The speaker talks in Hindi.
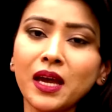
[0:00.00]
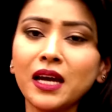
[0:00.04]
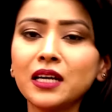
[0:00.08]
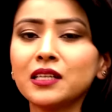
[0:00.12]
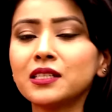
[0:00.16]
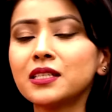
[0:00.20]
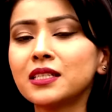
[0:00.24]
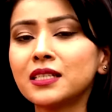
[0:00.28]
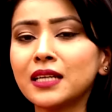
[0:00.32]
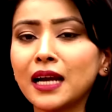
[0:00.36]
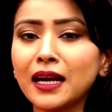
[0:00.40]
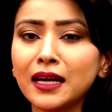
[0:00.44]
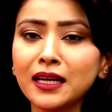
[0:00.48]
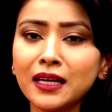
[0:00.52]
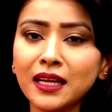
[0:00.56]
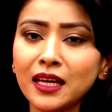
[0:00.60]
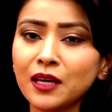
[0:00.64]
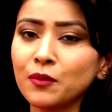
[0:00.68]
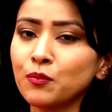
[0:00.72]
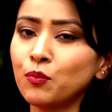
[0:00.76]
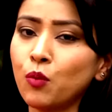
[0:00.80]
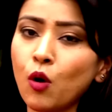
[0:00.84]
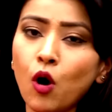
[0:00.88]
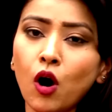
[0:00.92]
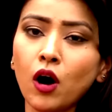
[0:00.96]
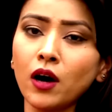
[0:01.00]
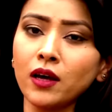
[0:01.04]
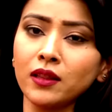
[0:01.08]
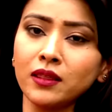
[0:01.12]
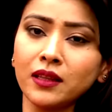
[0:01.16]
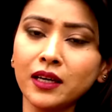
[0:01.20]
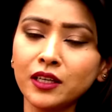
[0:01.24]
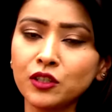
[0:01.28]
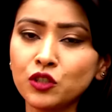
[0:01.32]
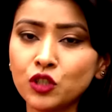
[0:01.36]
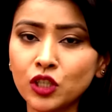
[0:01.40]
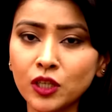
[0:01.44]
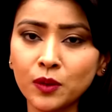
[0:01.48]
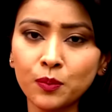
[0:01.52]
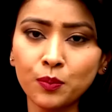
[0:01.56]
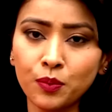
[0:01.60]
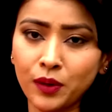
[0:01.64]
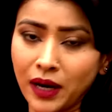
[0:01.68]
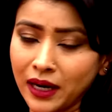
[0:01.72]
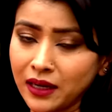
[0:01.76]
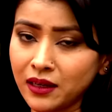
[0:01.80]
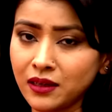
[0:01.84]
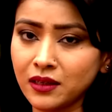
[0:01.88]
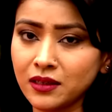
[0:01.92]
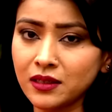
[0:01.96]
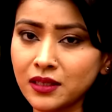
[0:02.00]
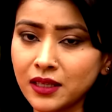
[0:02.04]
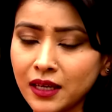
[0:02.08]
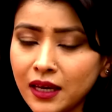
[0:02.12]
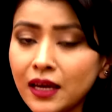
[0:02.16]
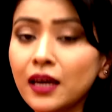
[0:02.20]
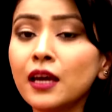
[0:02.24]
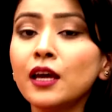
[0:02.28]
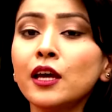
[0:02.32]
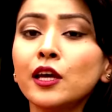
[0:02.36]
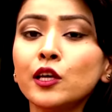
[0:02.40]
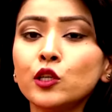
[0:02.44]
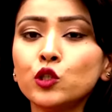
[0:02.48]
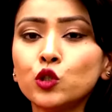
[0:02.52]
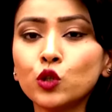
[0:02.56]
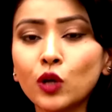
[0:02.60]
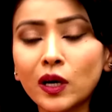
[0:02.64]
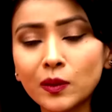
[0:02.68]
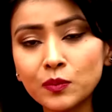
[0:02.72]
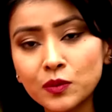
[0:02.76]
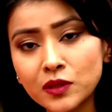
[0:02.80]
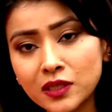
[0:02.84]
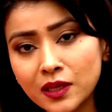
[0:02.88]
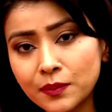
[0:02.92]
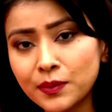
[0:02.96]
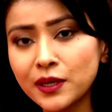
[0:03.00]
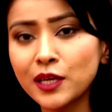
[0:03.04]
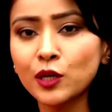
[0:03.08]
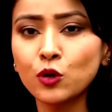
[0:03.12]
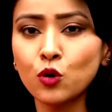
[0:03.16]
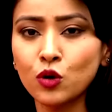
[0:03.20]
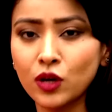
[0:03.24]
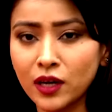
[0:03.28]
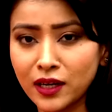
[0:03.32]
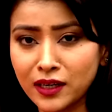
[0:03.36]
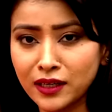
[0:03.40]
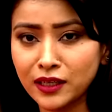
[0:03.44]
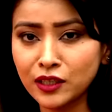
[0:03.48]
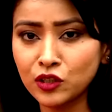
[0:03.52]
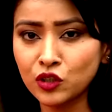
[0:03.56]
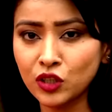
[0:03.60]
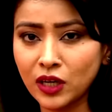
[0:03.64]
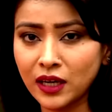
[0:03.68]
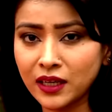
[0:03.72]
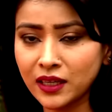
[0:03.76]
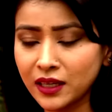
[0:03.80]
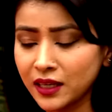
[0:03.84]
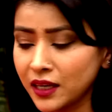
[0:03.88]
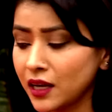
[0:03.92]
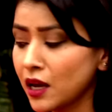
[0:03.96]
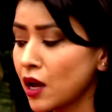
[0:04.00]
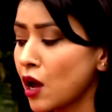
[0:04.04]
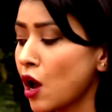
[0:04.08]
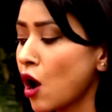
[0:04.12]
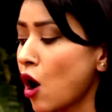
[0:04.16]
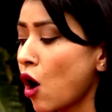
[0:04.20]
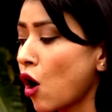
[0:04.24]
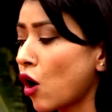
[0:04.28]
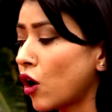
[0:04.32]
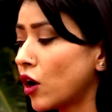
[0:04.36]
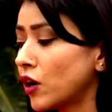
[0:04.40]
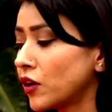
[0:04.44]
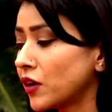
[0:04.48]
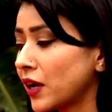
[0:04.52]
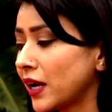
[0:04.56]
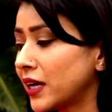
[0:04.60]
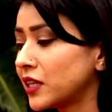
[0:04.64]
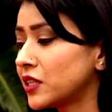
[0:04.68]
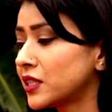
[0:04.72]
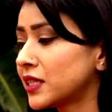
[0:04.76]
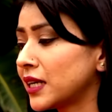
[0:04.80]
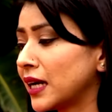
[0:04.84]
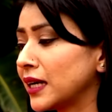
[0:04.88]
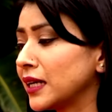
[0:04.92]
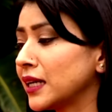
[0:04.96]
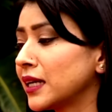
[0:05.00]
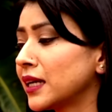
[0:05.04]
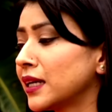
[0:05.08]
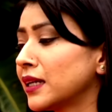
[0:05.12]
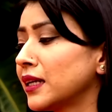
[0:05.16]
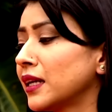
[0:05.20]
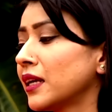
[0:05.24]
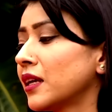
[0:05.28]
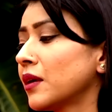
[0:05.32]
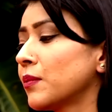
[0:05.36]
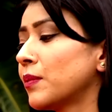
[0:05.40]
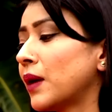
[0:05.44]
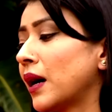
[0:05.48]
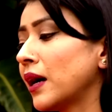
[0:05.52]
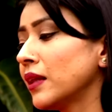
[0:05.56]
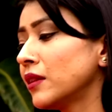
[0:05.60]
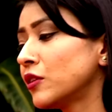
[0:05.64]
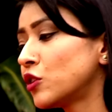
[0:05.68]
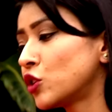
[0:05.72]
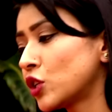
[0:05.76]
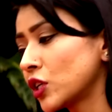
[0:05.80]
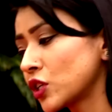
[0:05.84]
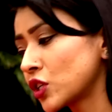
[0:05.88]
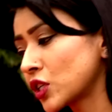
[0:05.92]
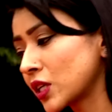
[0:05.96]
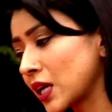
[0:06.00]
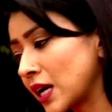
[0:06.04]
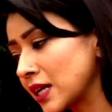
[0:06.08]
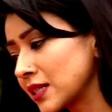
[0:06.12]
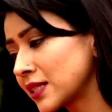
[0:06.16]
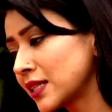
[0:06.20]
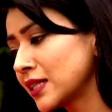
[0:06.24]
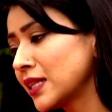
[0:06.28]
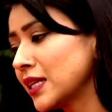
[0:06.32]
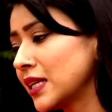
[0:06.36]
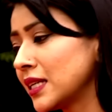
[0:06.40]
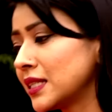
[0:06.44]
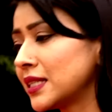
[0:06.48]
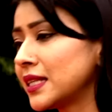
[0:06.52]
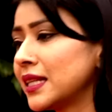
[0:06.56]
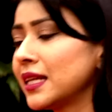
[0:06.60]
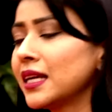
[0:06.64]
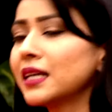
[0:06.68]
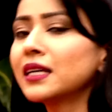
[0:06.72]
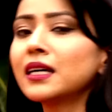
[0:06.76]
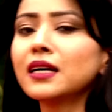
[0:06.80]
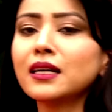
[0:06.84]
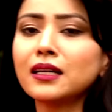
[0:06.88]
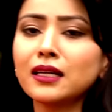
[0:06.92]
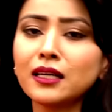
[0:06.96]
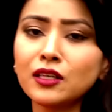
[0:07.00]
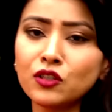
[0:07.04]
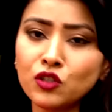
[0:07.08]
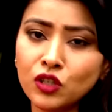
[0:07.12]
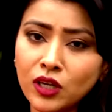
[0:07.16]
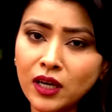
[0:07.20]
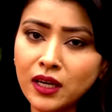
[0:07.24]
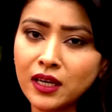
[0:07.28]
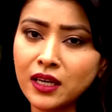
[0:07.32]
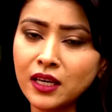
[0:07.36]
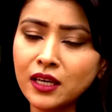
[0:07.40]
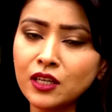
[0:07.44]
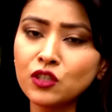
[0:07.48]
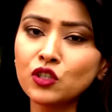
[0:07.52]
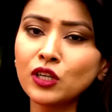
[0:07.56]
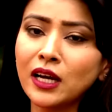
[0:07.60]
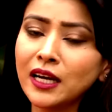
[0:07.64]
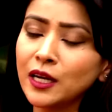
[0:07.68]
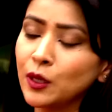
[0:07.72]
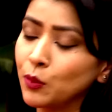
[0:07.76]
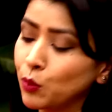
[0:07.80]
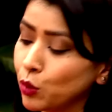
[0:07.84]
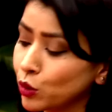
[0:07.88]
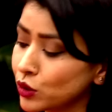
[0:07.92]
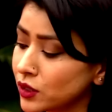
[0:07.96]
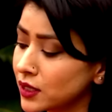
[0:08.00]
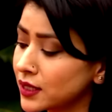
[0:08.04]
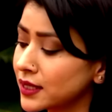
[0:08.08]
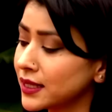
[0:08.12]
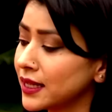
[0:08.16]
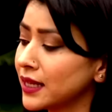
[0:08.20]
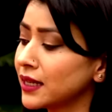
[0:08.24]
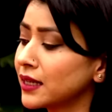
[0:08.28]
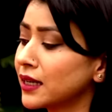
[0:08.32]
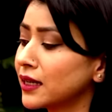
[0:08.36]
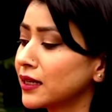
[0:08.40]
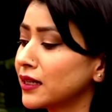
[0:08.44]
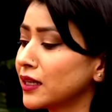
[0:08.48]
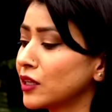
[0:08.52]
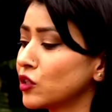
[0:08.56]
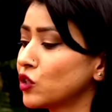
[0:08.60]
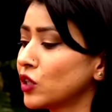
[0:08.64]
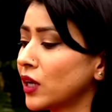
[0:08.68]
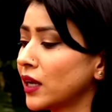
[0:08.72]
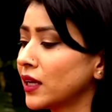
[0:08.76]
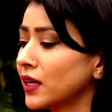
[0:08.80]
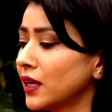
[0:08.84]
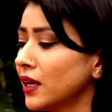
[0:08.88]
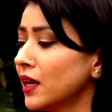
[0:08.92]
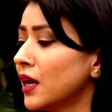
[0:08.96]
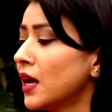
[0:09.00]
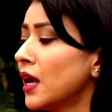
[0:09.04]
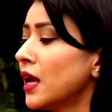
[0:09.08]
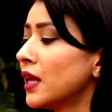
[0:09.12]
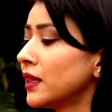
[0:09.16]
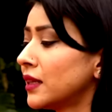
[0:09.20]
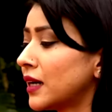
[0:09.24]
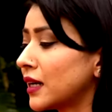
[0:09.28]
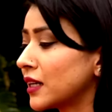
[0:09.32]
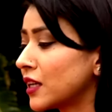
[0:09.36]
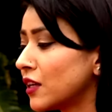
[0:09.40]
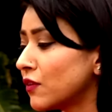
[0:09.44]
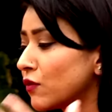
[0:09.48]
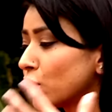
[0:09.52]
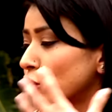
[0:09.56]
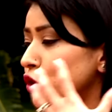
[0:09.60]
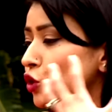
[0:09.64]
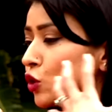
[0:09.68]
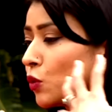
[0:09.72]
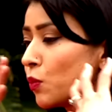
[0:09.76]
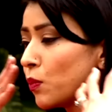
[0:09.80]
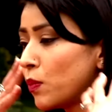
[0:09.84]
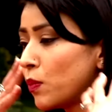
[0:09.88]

हेड स्टैंड एक बहुत अच्छी प्रैक्टिस है जो आप सभी को करनी चाहिए और हेड स्टैंड करने के बाद शशकासन इसलिए करना चाहिए चाइल्ड पोज इसलिए करना चाहिए ताकि वो जो